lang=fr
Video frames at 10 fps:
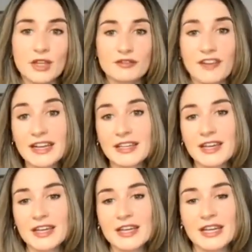Fac,
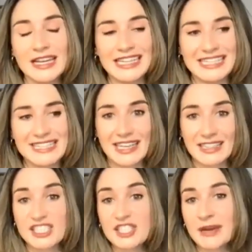les
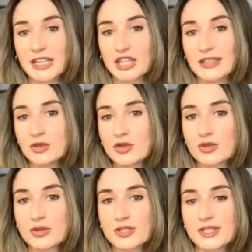stratégies marketing
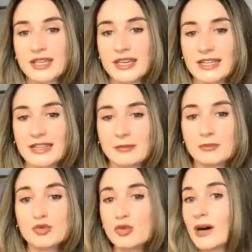utilisées étaient
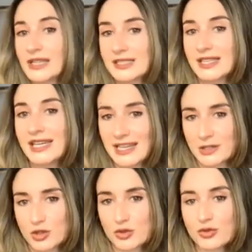beaucoup basées
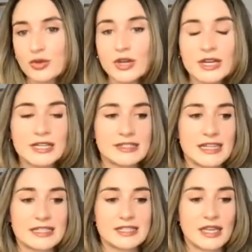là-dessus,
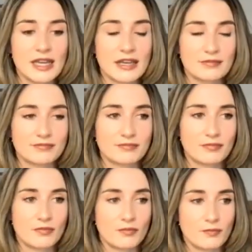c'est-à-dire
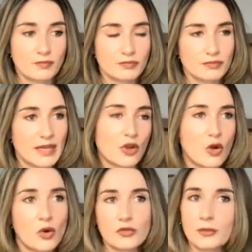mettons,
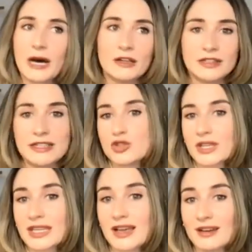on va prendre
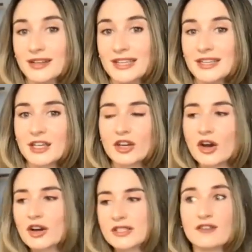l'industrie en ligne.
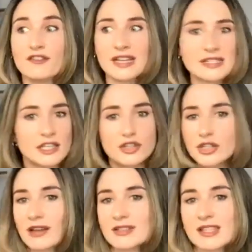Ah, c'est facile de
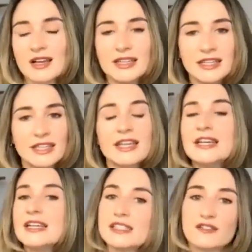te lancer en ligne.
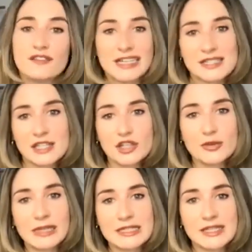C'est facile de
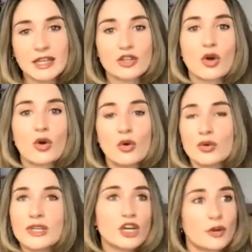bâtir ton
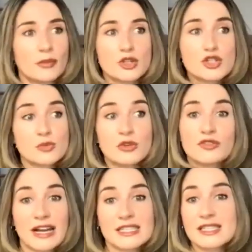e-commerce. Tu peux le
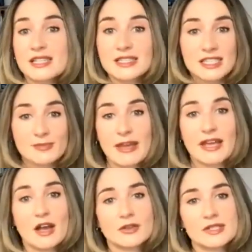faire sans
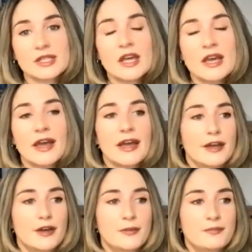expérience.
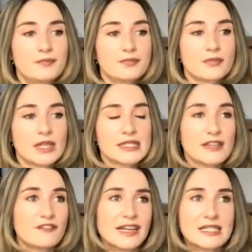Euh,
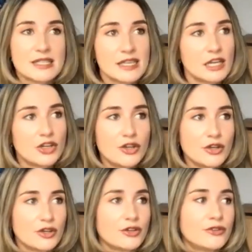c'est facile
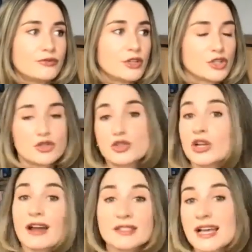de, de, juste
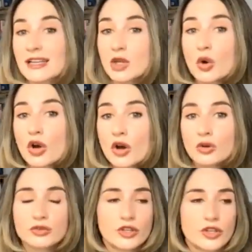te lancer à ton
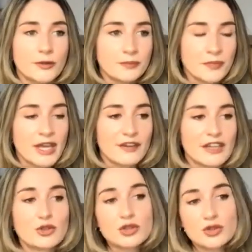compte. Euh,
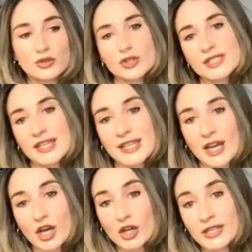fait que tout, tout, ce qui
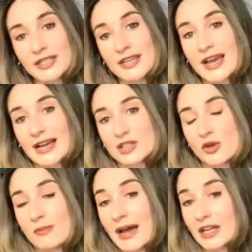était relié à ce
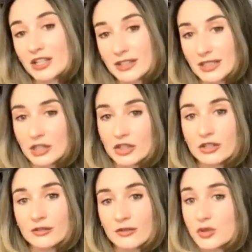
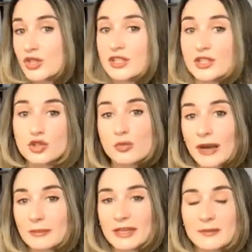marketing-là fonctionnait
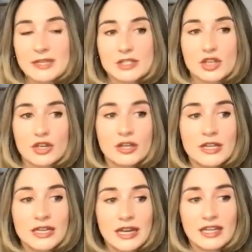super bien parce que
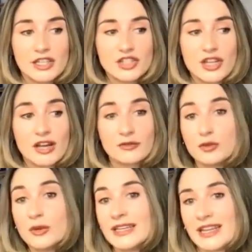les gens
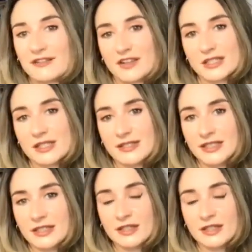voulaient de la facilité.